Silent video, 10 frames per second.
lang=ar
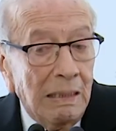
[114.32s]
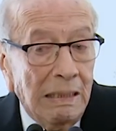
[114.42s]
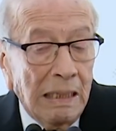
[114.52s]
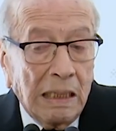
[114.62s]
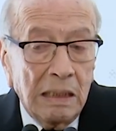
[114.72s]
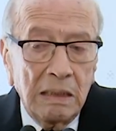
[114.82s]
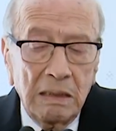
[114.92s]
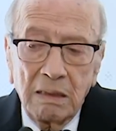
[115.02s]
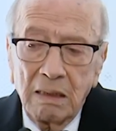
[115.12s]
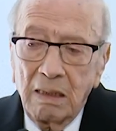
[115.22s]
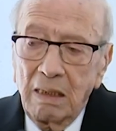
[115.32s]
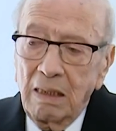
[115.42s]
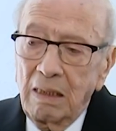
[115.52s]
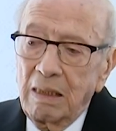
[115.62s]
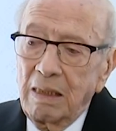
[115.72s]
لكن
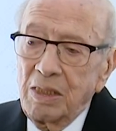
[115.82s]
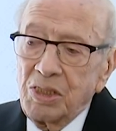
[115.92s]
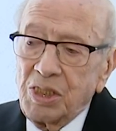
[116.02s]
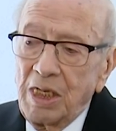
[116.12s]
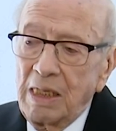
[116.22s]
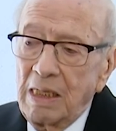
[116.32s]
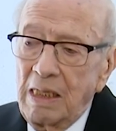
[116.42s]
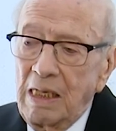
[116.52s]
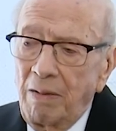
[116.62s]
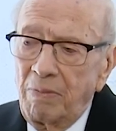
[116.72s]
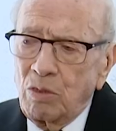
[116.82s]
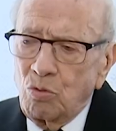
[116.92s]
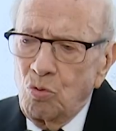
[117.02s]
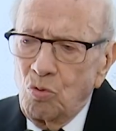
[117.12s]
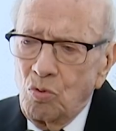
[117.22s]
الشيء اللي
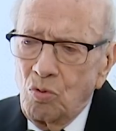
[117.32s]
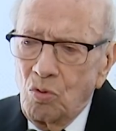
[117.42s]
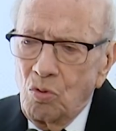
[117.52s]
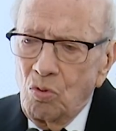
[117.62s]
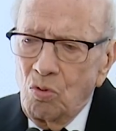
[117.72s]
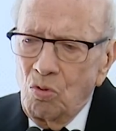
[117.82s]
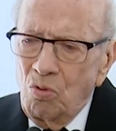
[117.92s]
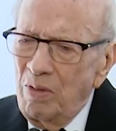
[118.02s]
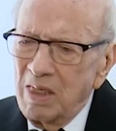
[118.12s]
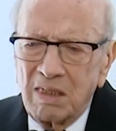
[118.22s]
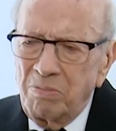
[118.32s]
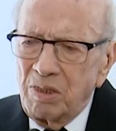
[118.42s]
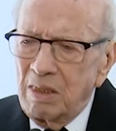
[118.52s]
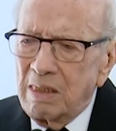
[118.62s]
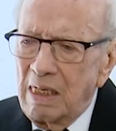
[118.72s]
عملته وما
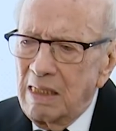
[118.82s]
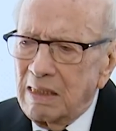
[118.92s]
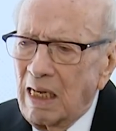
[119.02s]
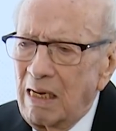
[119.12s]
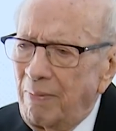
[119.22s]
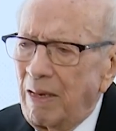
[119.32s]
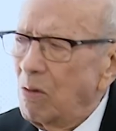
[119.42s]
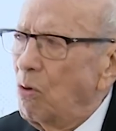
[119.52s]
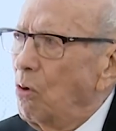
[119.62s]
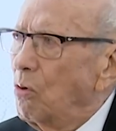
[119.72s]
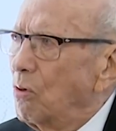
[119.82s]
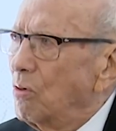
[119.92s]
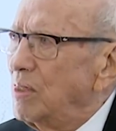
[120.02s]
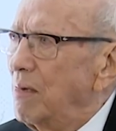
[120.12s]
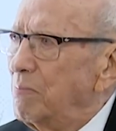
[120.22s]
يلزمش انسان يتكلم على روحه
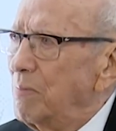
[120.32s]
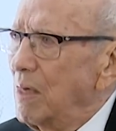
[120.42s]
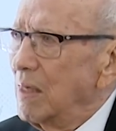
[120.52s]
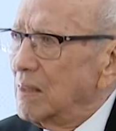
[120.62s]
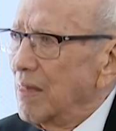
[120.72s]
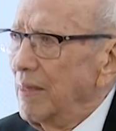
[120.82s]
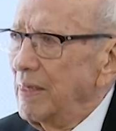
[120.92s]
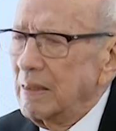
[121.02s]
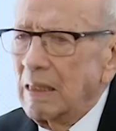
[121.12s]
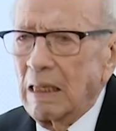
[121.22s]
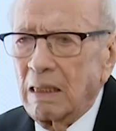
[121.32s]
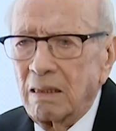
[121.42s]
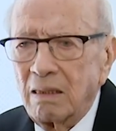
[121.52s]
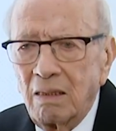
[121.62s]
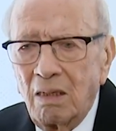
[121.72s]
قدام التضحيات هذه
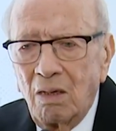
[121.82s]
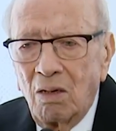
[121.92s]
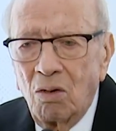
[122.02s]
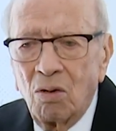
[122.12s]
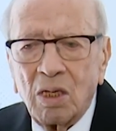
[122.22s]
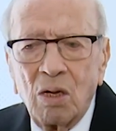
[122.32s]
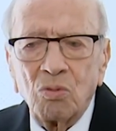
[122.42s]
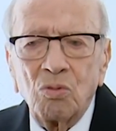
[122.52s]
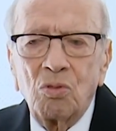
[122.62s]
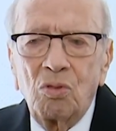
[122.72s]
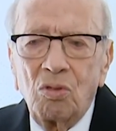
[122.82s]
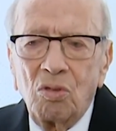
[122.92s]
هو كونه